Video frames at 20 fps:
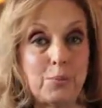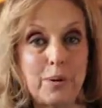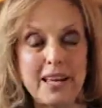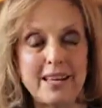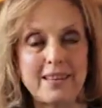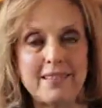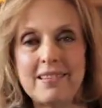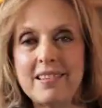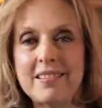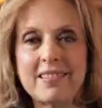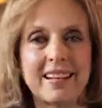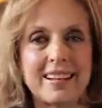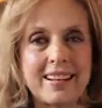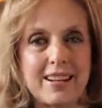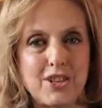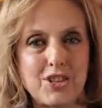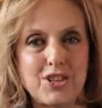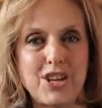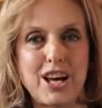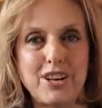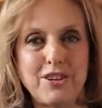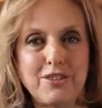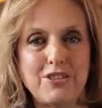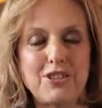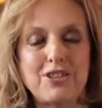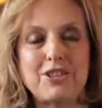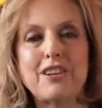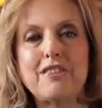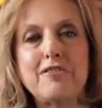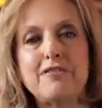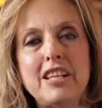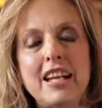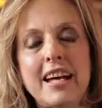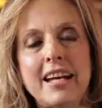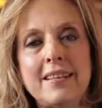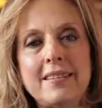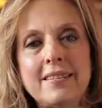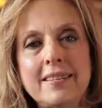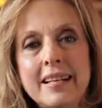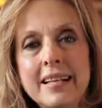paese, San Casciano, vicino a
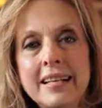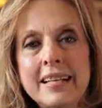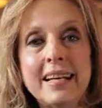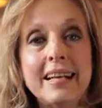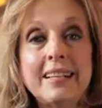Firenze,